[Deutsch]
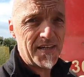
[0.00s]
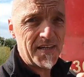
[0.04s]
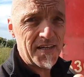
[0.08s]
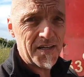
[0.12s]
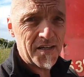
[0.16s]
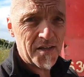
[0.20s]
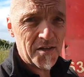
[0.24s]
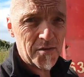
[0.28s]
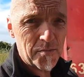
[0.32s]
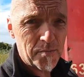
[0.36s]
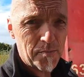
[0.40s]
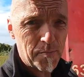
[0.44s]

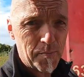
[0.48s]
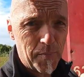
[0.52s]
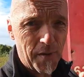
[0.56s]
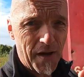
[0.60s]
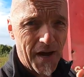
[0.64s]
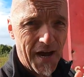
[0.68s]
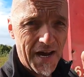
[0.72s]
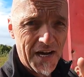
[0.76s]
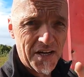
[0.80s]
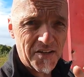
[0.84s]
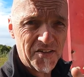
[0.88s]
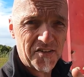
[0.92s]
ihr
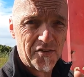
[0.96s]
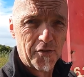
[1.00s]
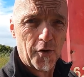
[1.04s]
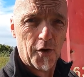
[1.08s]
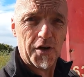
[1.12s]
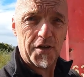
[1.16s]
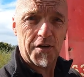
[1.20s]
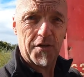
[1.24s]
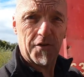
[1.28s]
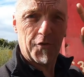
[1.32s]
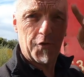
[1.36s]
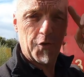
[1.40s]
behaltet
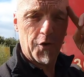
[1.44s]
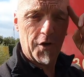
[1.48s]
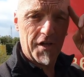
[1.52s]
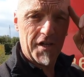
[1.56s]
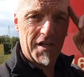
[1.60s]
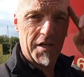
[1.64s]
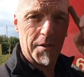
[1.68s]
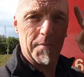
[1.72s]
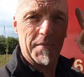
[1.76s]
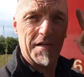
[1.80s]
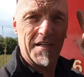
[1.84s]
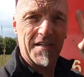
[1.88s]
euch
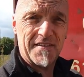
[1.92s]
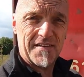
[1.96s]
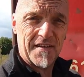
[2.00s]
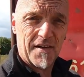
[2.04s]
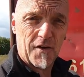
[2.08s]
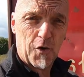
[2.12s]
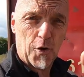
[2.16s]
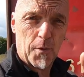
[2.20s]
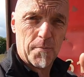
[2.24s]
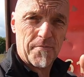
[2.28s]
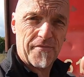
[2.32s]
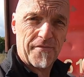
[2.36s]
natürlich im
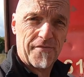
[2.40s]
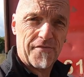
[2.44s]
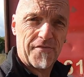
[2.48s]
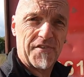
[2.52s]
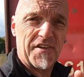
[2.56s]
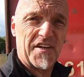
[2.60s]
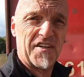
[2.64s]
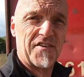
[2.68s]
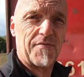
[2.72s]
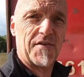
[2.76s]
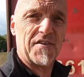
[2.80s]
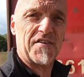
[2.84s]
Hinterkopf,
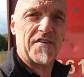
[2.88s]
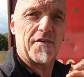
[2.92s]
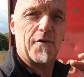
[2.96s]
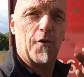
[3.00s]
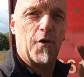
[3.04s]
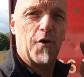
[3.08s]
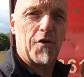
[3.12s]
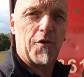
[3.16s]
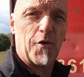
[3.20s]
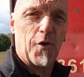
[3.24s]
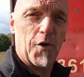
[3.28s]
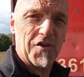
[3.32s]
das, was ich
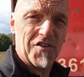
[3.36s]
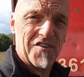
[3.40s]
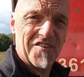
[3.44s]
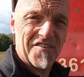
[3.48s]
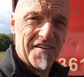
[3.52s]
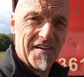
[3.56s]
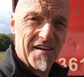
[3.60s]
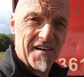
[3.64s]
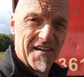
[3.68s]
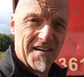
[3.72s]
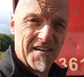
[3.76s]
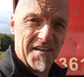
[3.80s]
euch heute
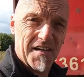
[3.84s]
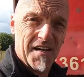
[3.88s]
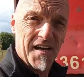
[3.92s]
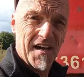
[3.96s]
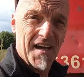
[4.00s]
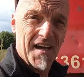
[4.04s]
sage.